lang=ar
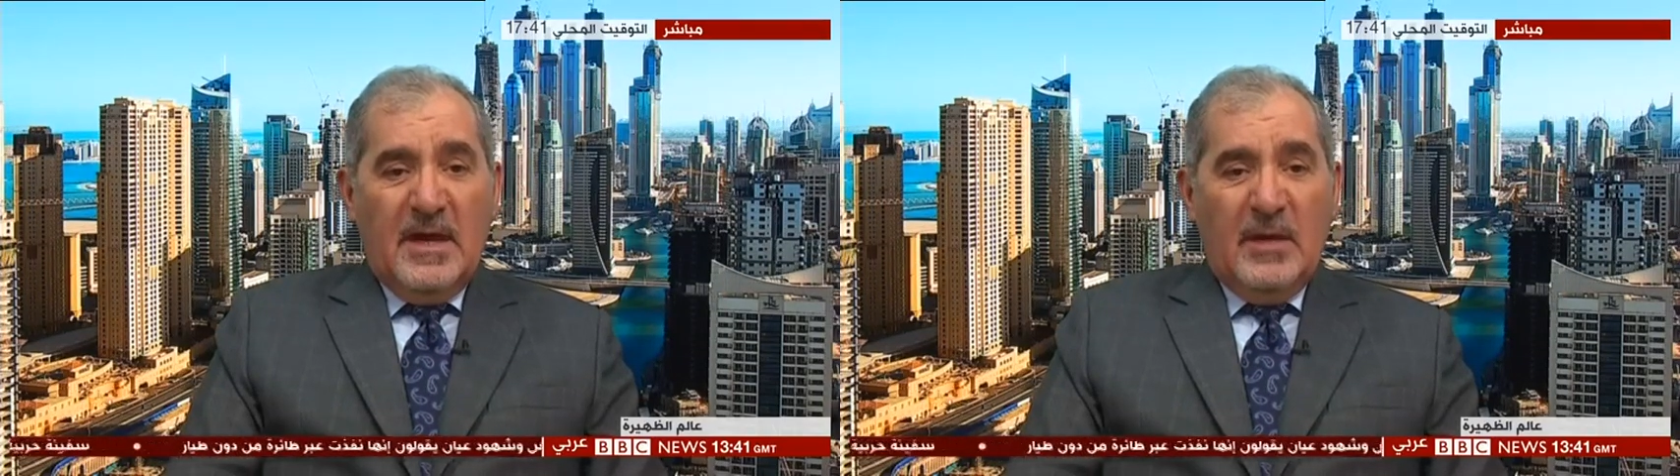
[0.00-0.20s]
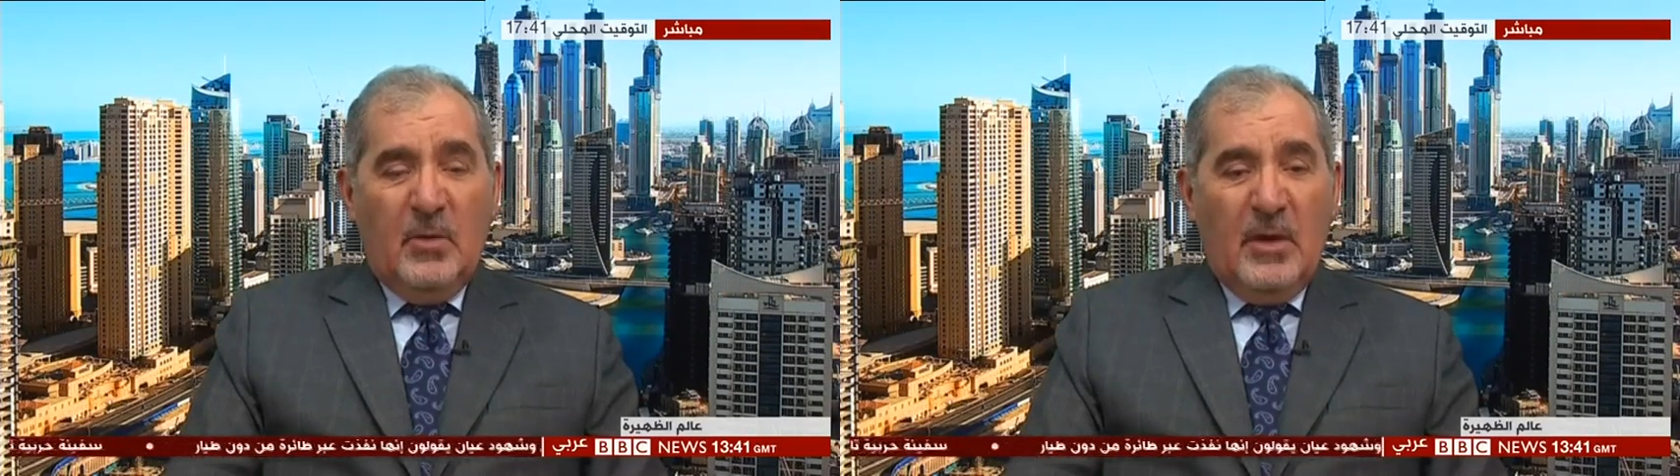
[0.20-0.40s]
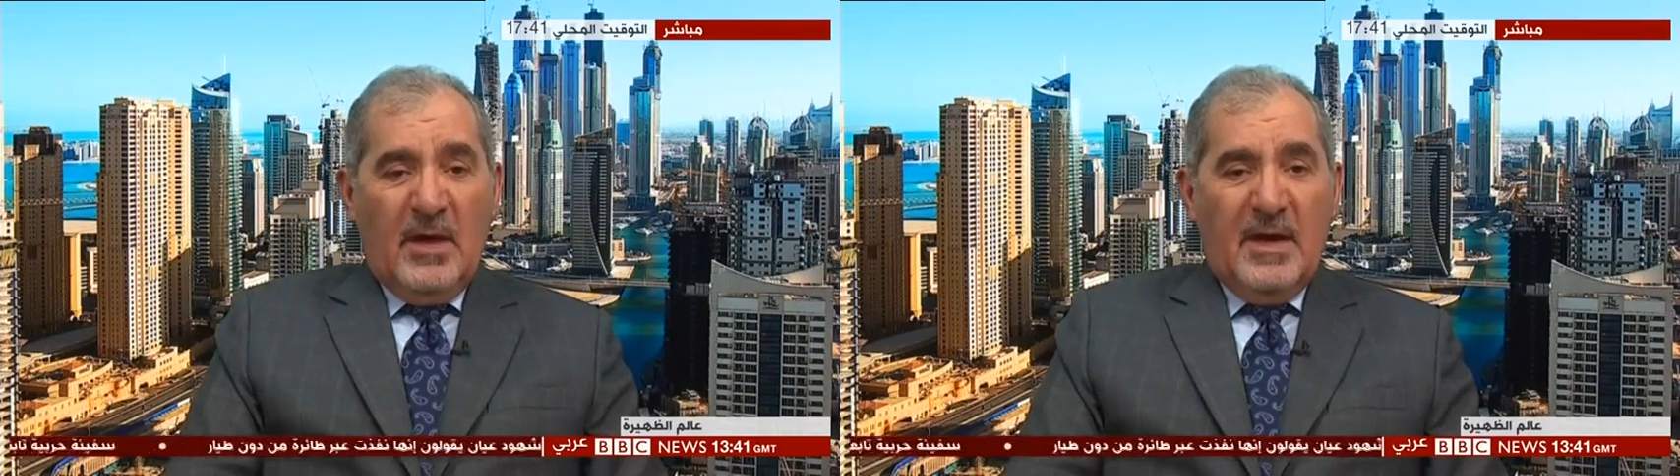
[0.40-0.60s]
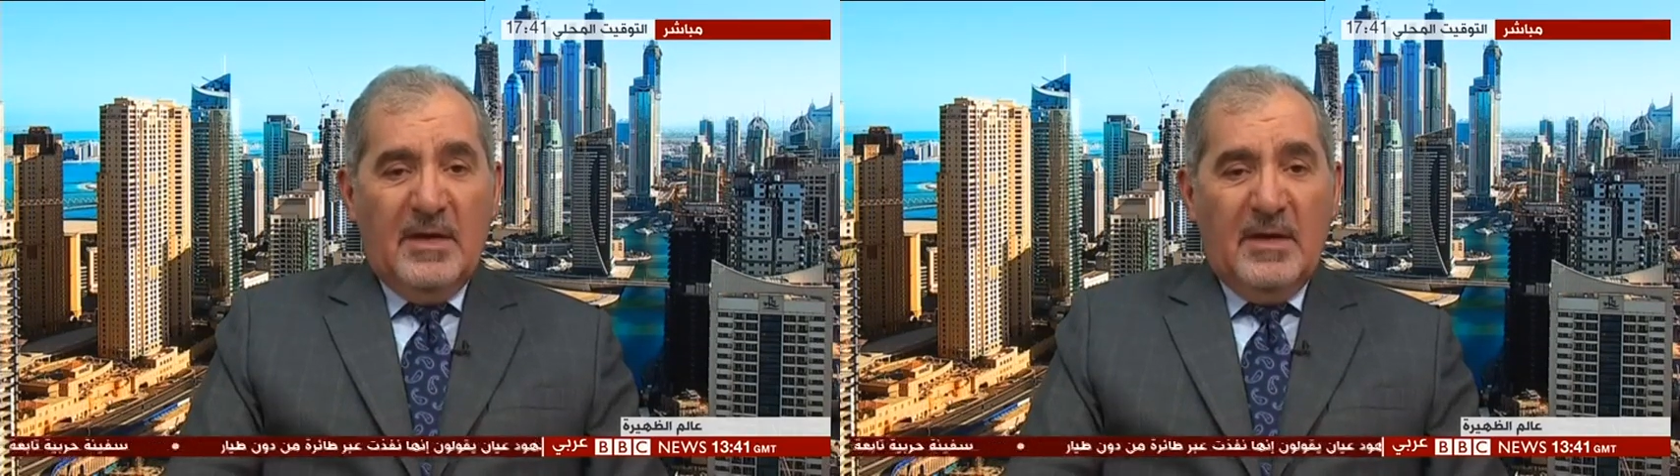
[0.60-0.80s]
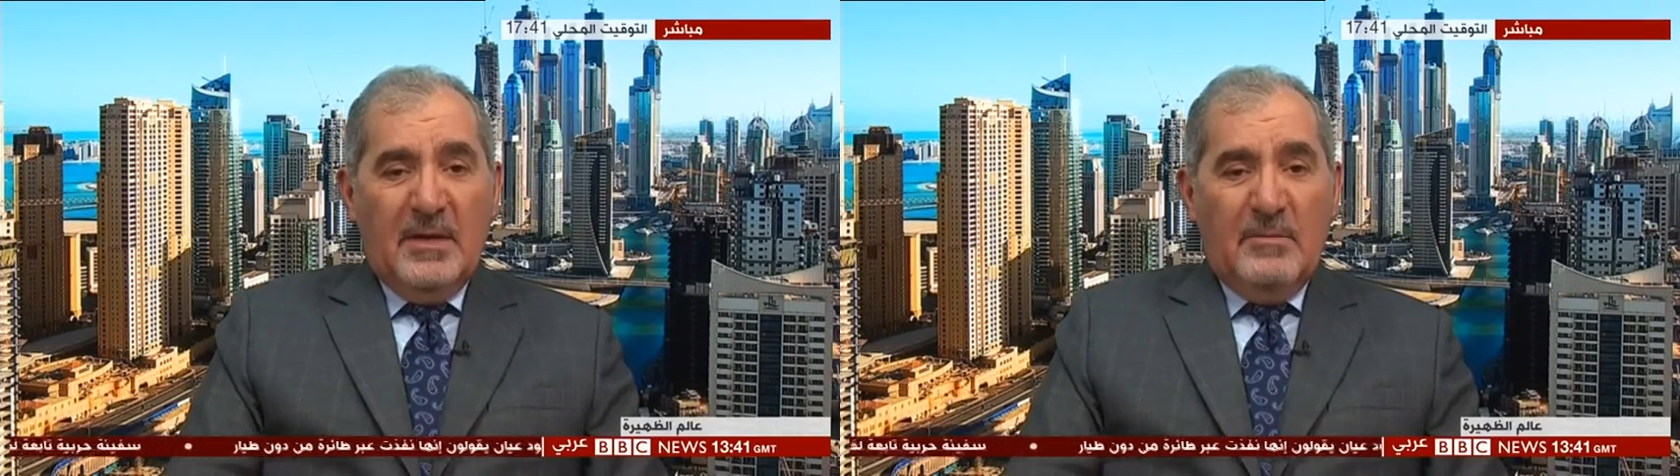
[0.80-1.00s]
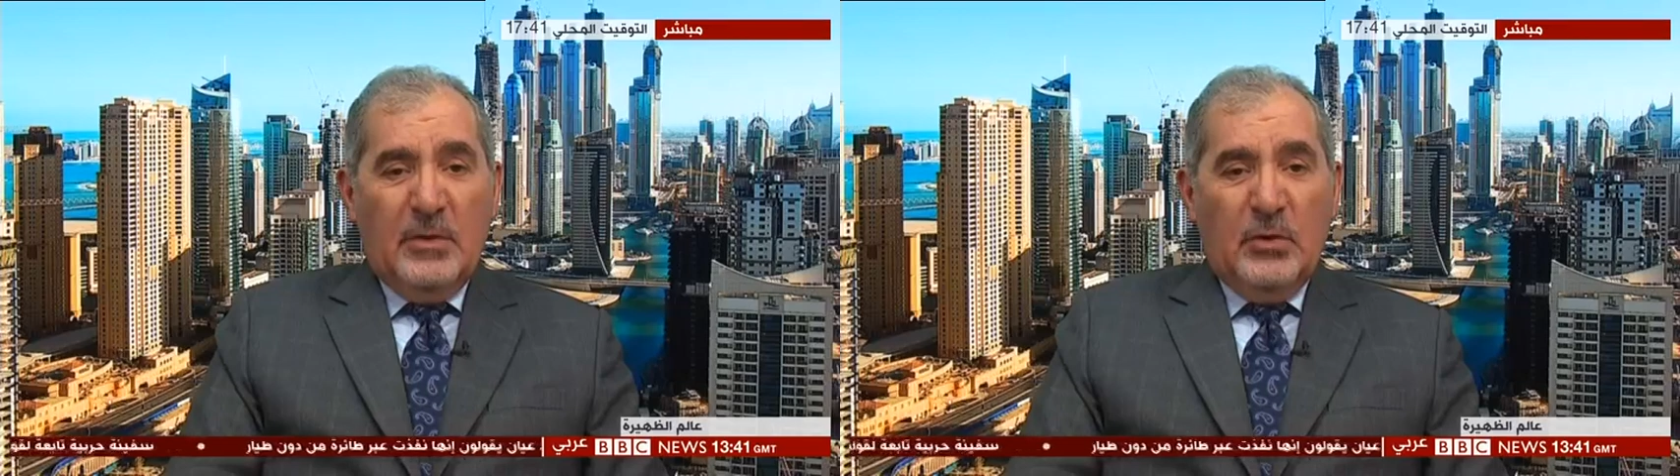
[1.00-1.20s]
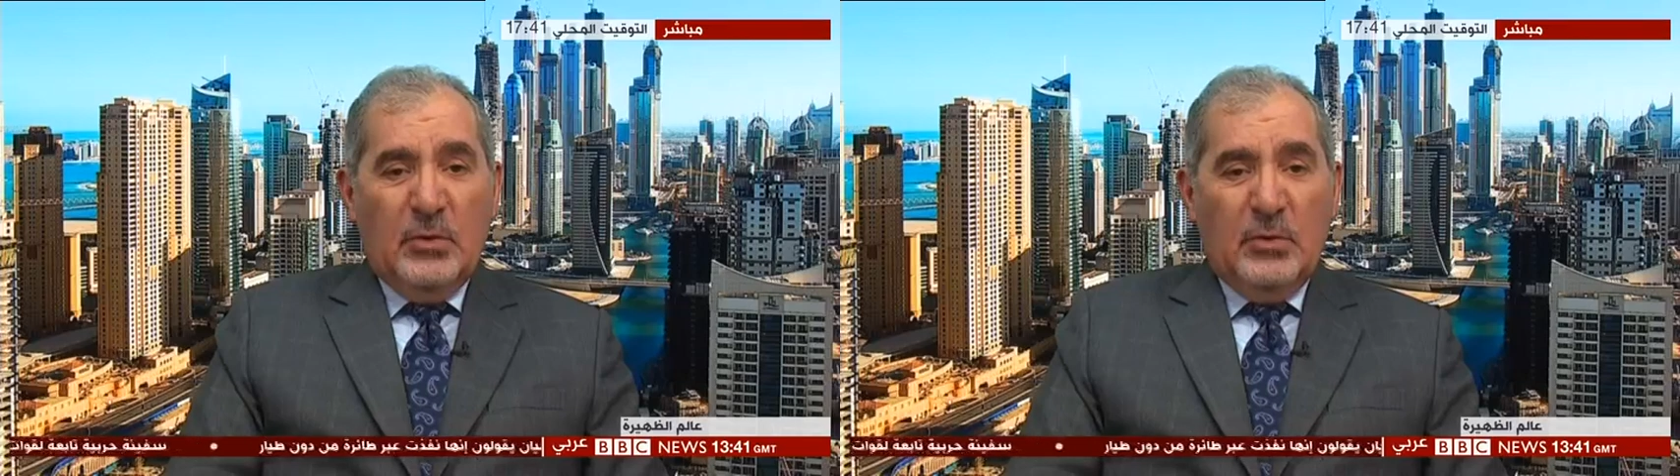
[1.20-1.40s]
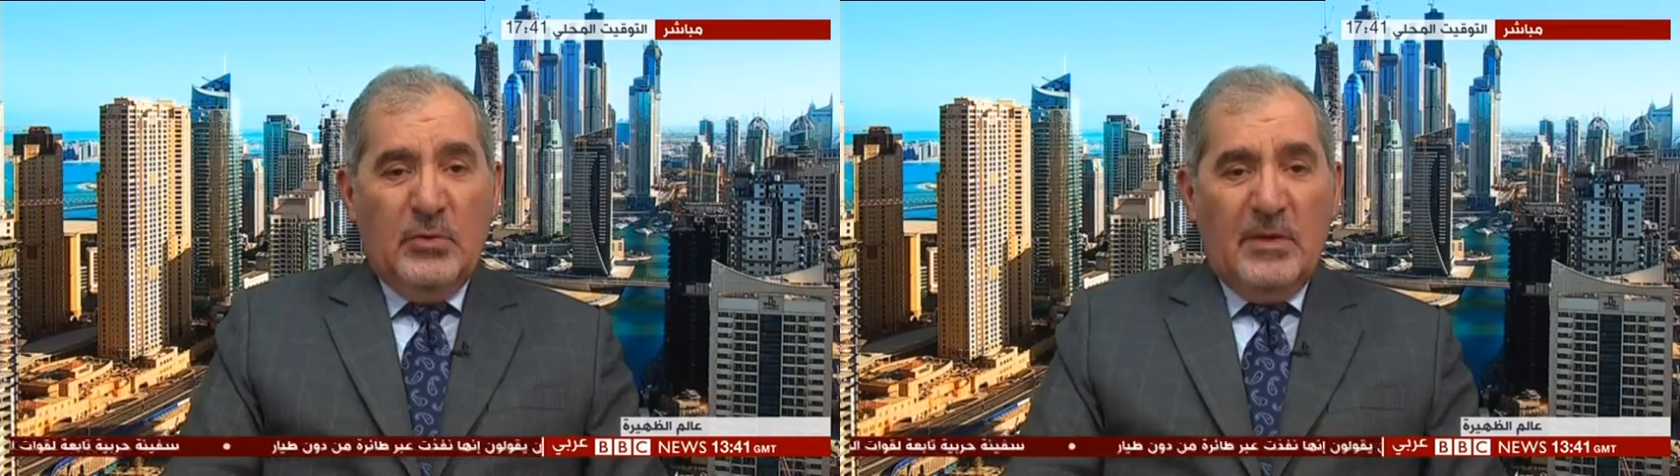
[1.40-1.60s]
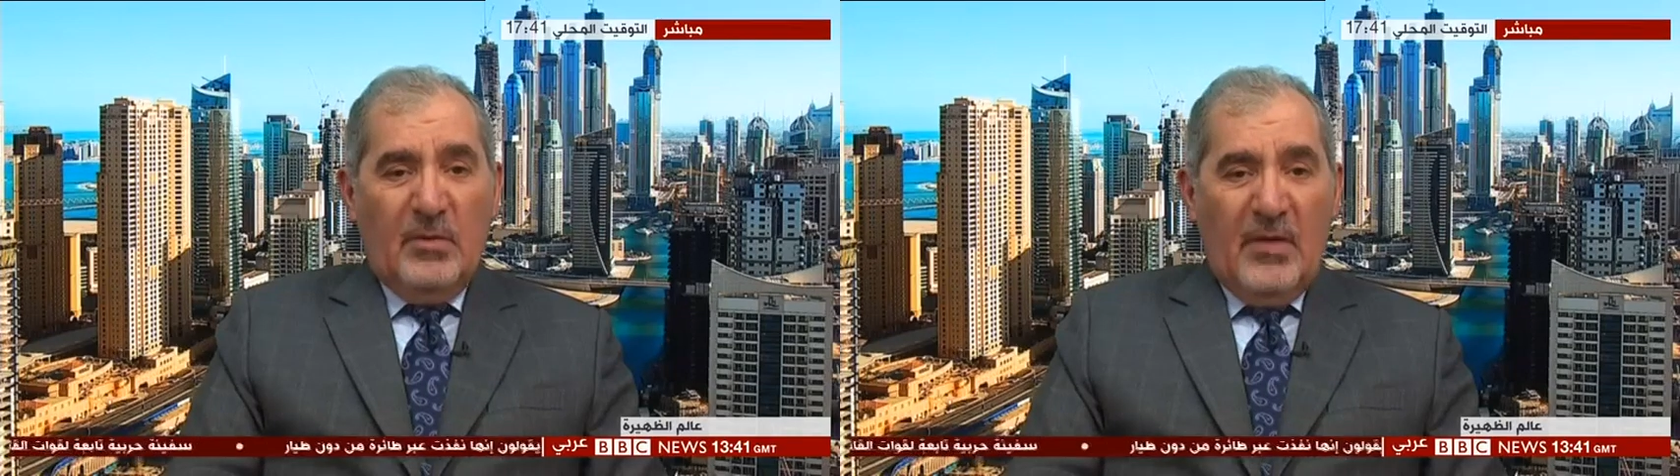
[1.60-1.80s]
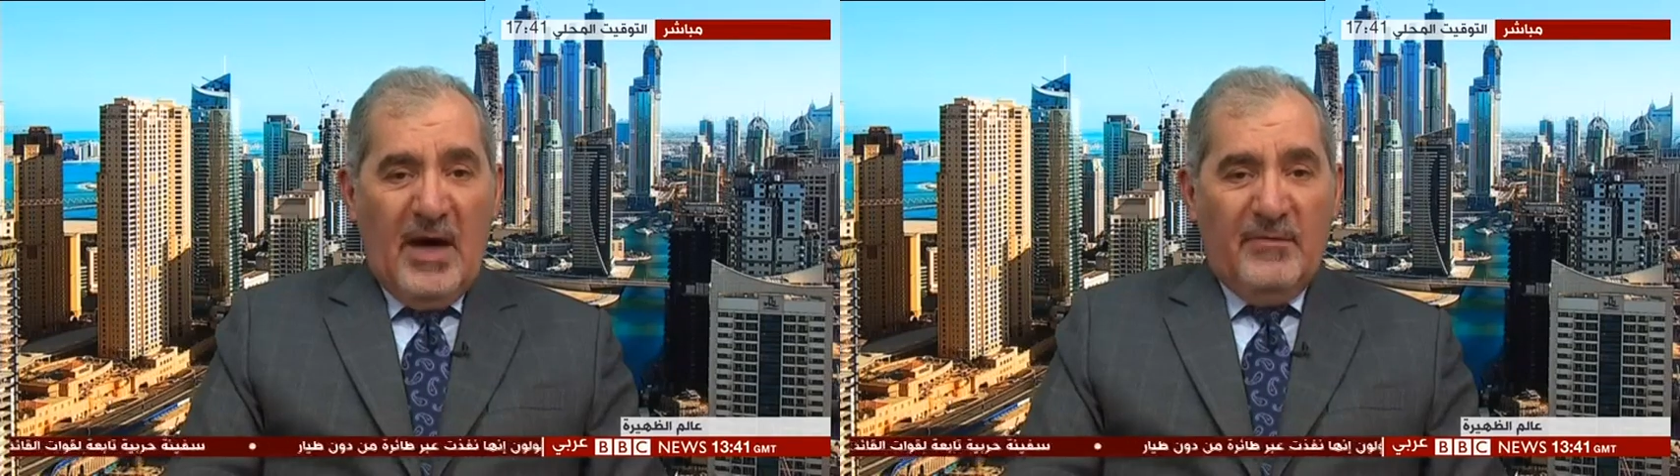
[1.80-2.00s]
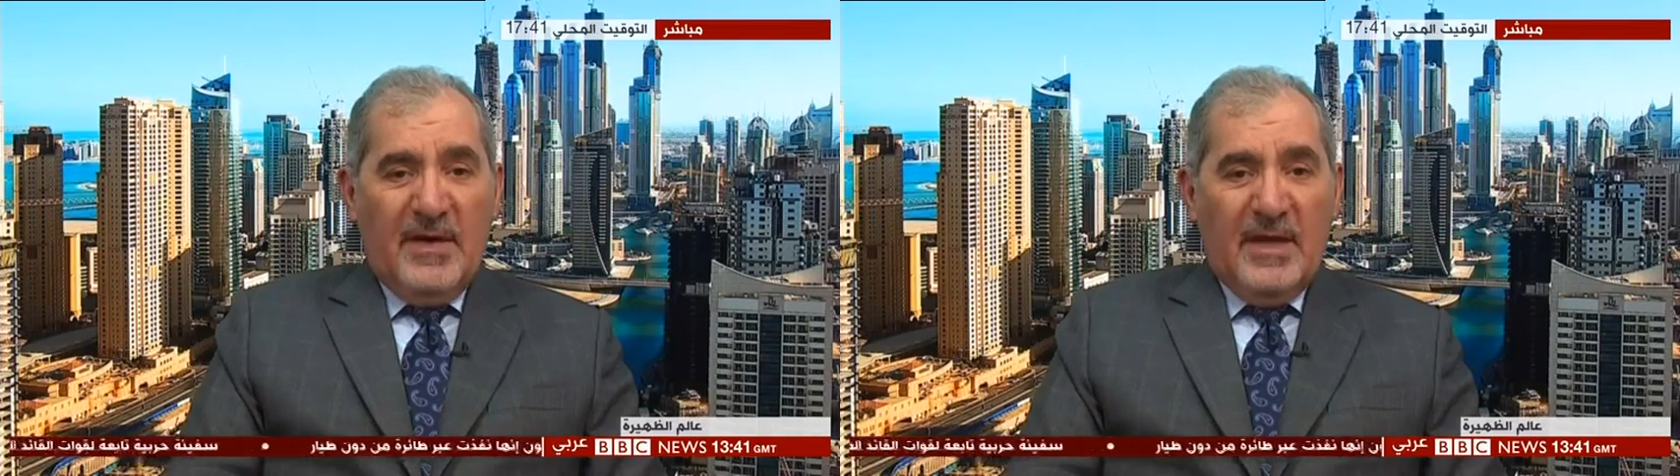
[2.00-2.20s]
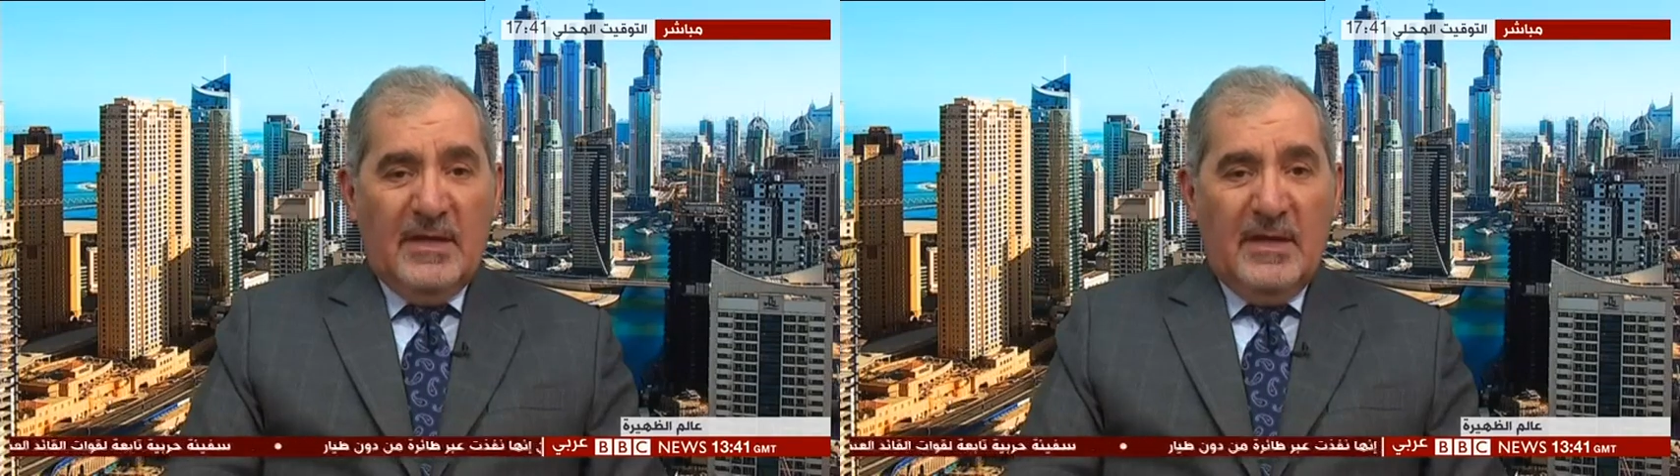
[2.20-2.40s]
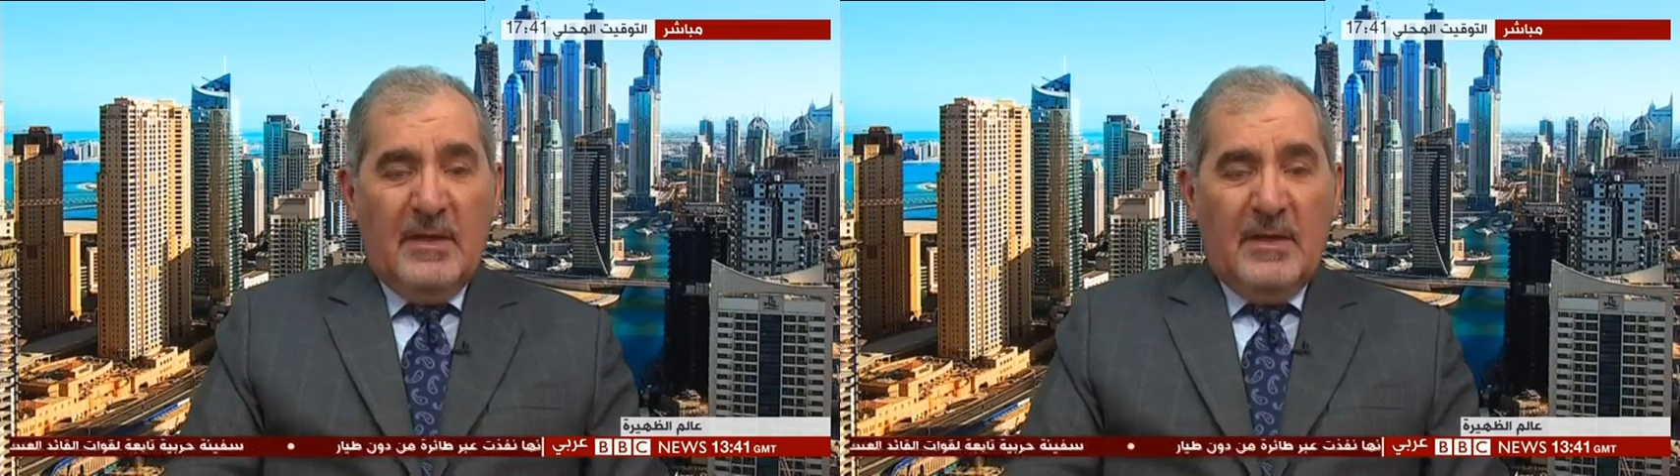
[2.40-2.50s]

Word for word: الوقاية من حدوث المضاعفات